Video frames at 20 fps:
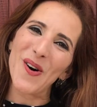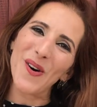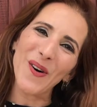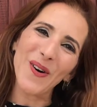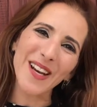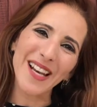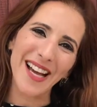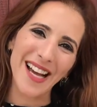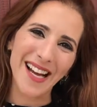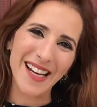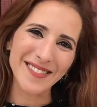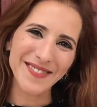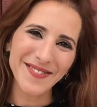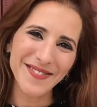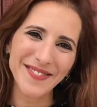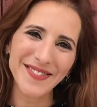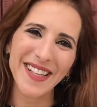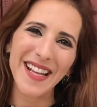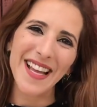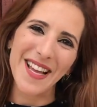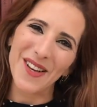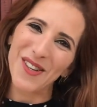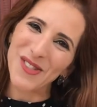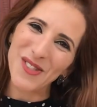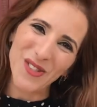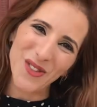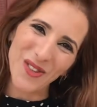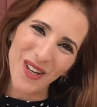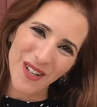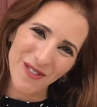Olá, eu
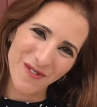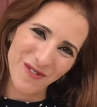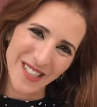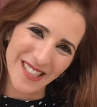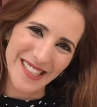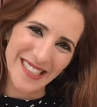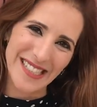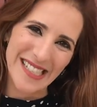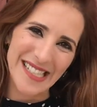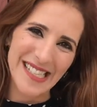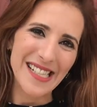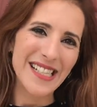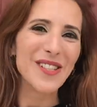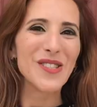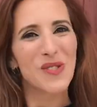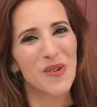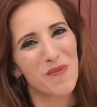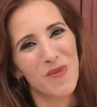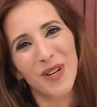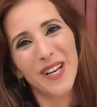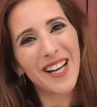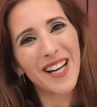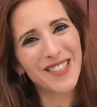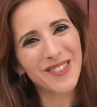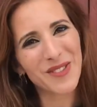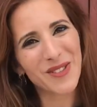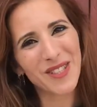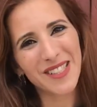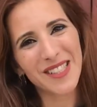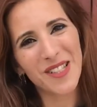sou a Vânia, eu sou
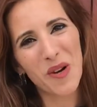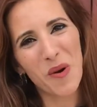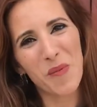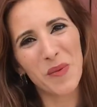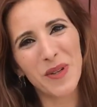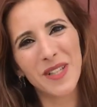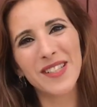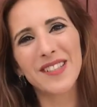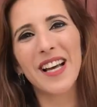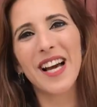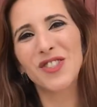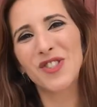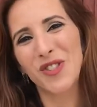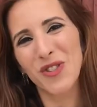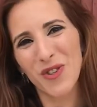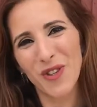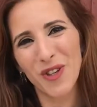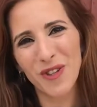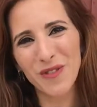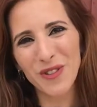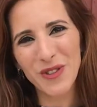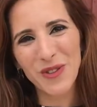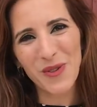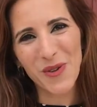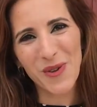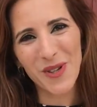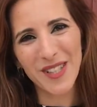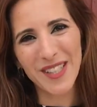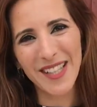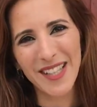moradora da comunidade Noiva do
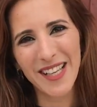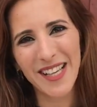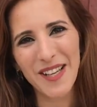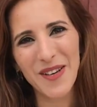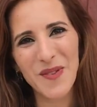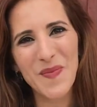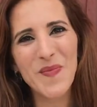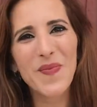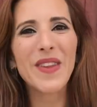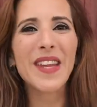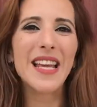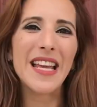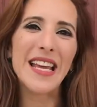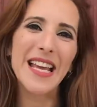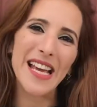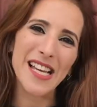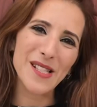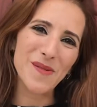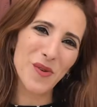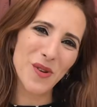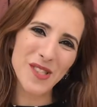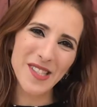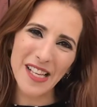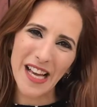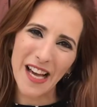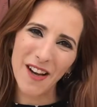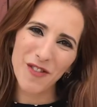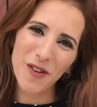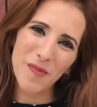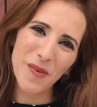Cordeiro e
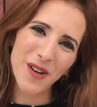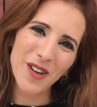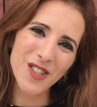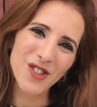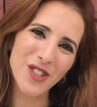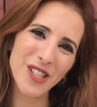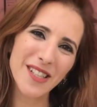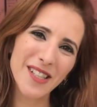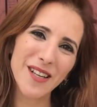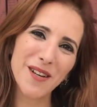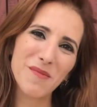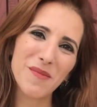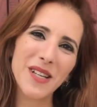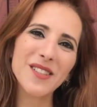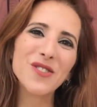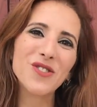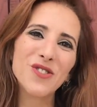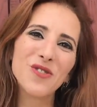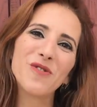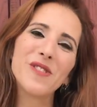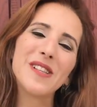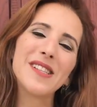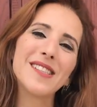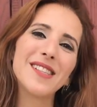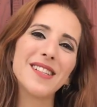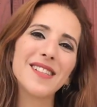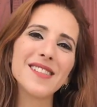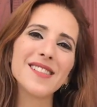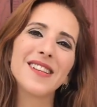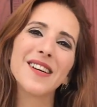responsável pelo agendamento de
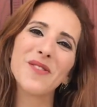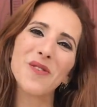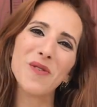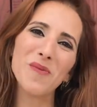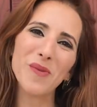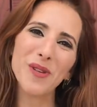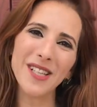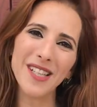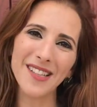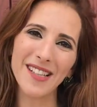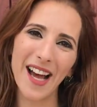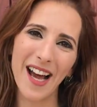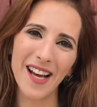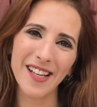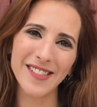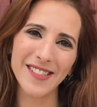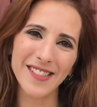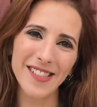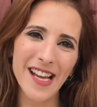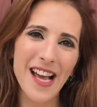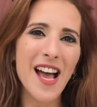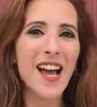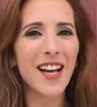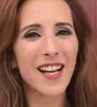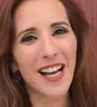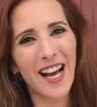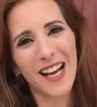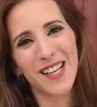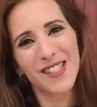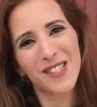visitas da comunidade.
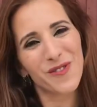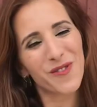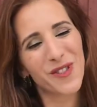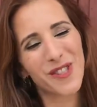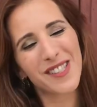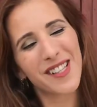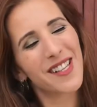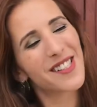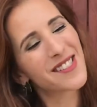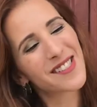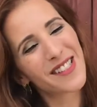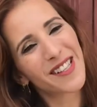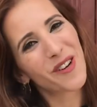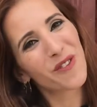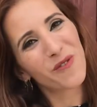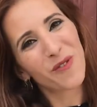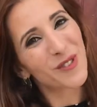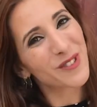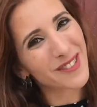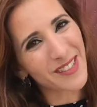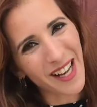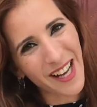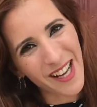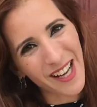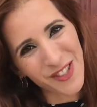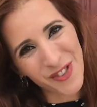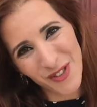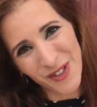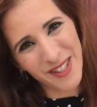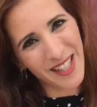Caso vocês tenham
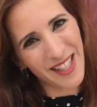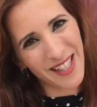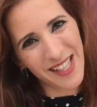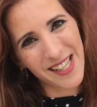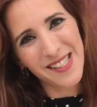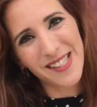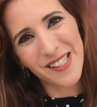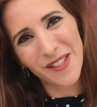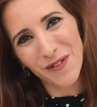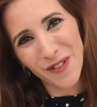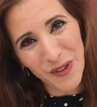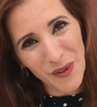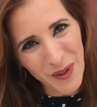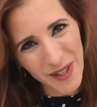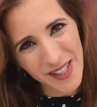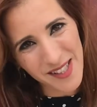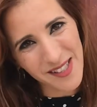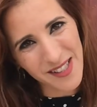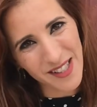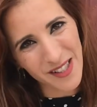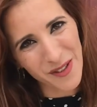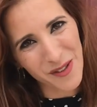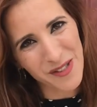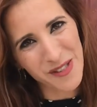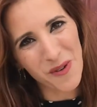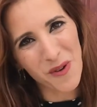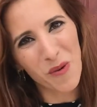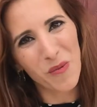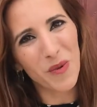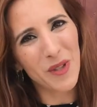vontade, interesse em vir conhecer
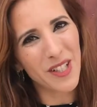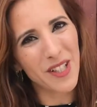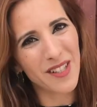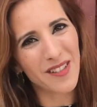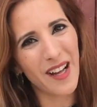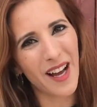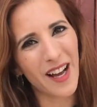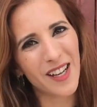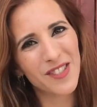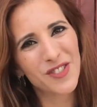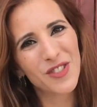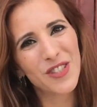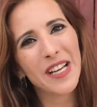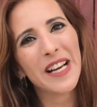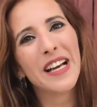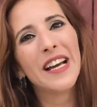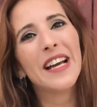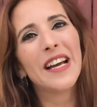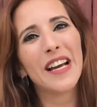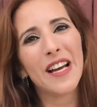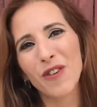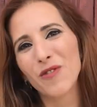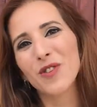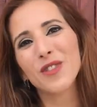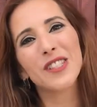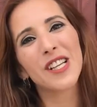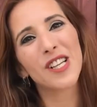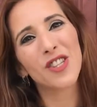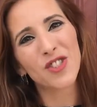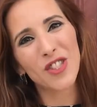nossa comunidade, eu vou
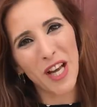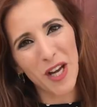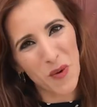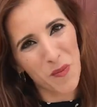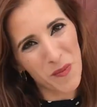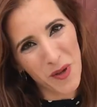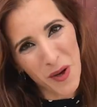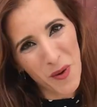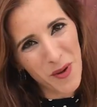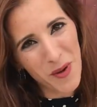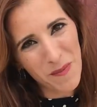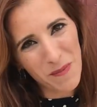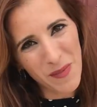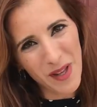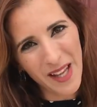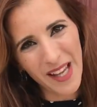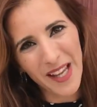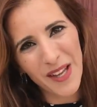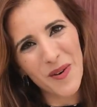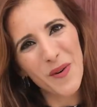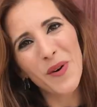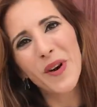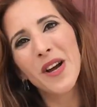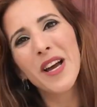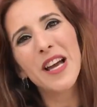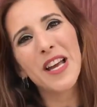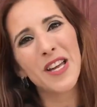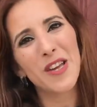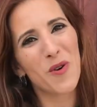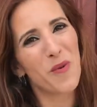deixar o meu e-mail
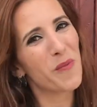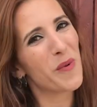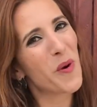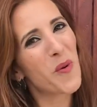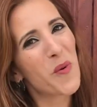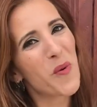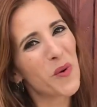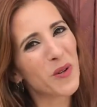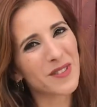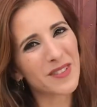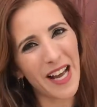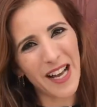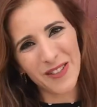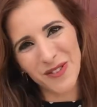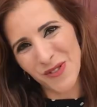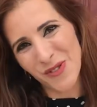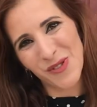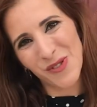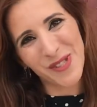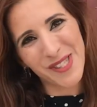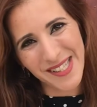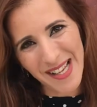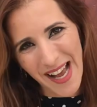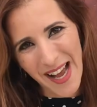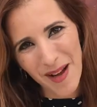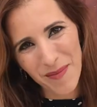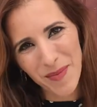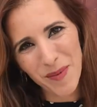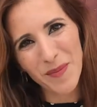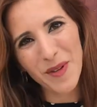e o meu contato do
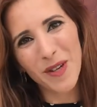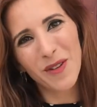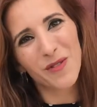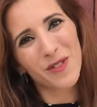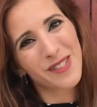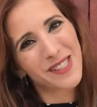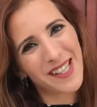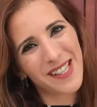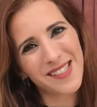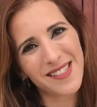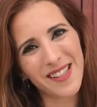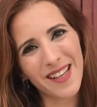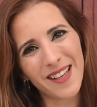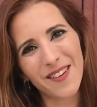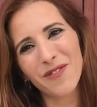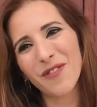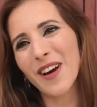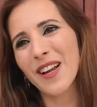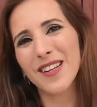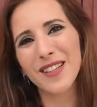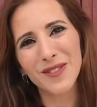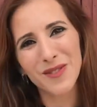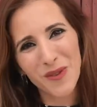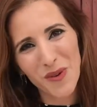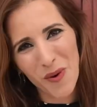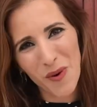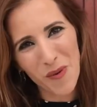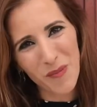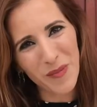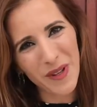Zap para você estar falando
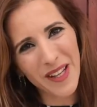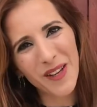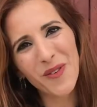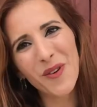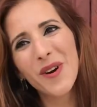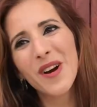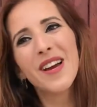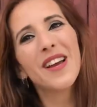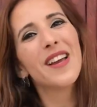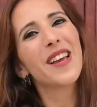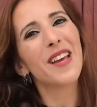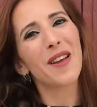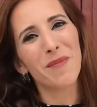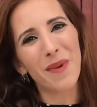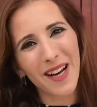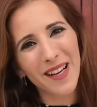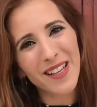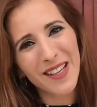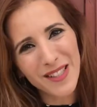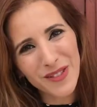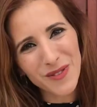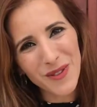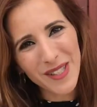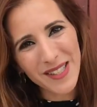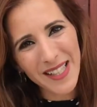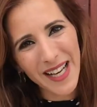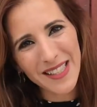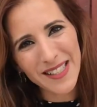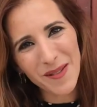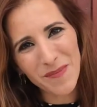comigo e marcando a
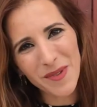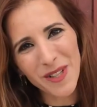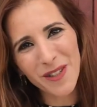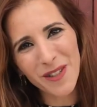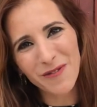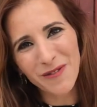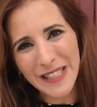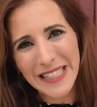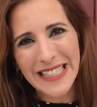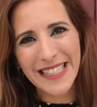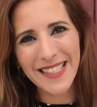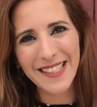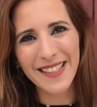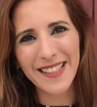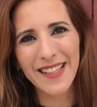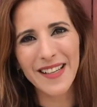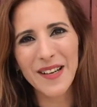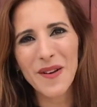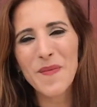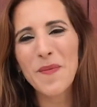data para vir aqui.